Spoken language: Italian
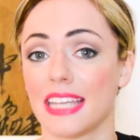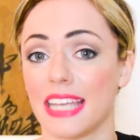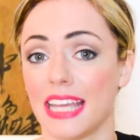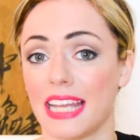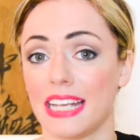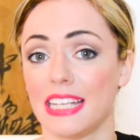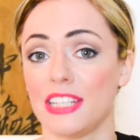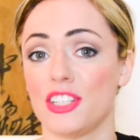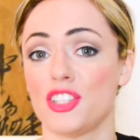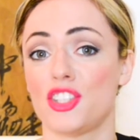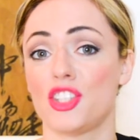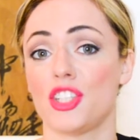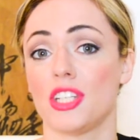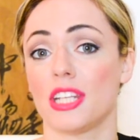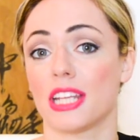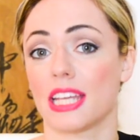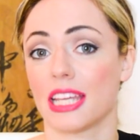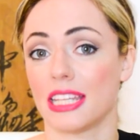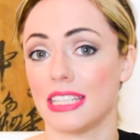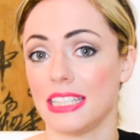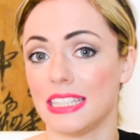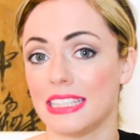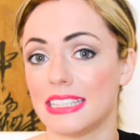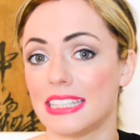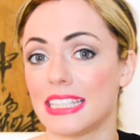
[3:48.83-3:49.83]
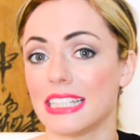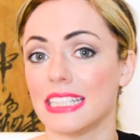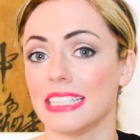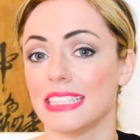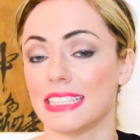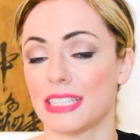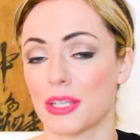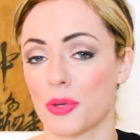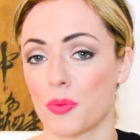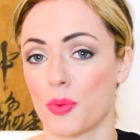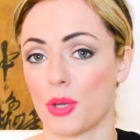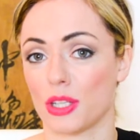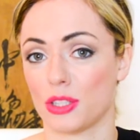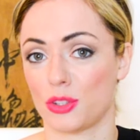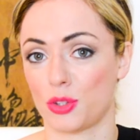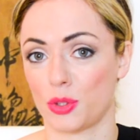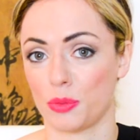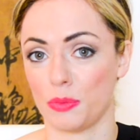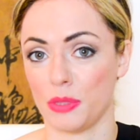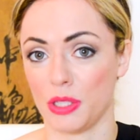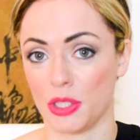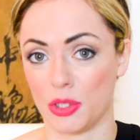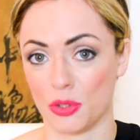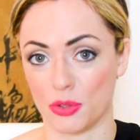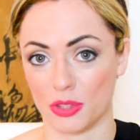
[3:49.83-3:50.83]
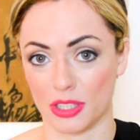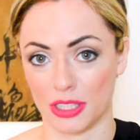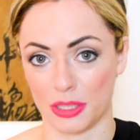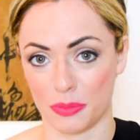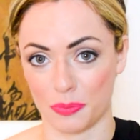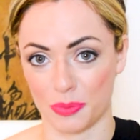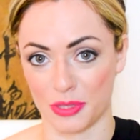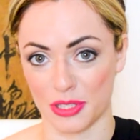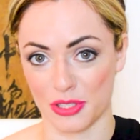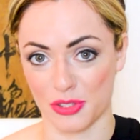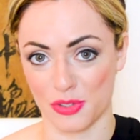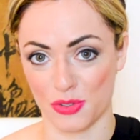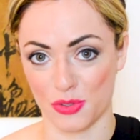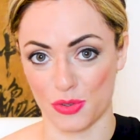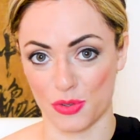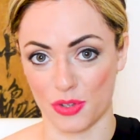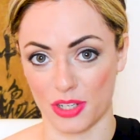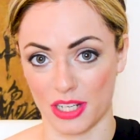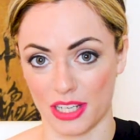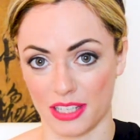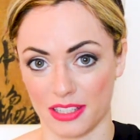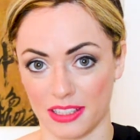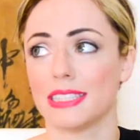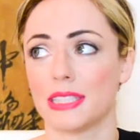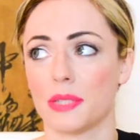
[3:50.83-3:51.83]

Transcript: è all'incirca di 34 milioni di persone